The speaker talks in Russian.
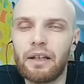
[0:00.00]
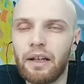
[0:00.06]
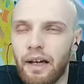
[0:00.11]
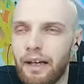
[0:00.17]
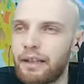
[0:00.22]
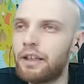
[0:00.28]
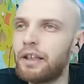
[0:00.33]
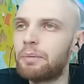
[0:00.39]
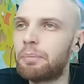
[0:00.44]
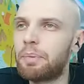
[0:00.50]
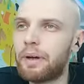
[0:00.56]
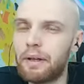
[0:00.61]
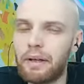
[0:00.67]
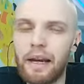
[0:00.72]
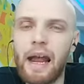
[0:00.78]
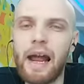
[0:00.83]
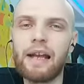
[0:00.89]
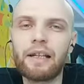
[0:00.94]
Они
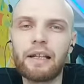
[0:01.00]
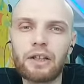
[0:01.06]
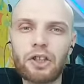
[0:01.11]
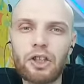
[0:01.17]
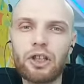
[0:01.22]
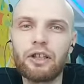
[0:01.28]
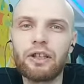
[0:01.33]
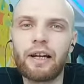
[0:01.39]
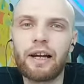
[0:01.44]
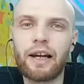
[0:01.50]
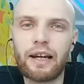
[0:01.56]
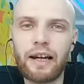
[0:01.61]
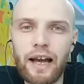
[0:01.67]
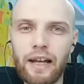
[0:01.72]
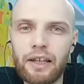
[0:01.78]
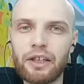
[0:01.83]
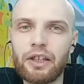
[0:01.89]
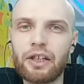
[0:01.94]
реально шли на
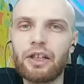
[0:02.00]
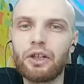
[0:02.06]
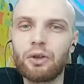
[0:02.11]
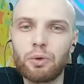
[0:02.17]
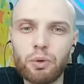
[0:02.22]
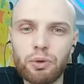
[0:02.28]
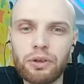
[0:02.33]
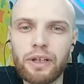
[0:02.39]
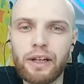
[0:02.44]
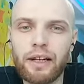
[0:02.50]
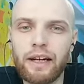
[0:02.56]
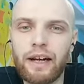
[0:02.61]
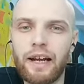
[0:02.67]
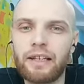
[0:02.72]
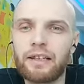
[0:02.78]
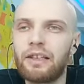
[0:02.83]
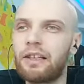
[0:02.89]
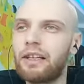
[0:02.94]
характере, идут на
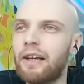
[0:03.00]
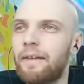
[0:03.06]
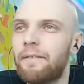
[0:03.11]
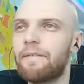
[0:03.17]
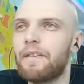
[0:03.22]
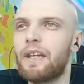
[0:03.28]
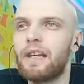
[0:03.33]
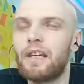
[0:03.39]
характере,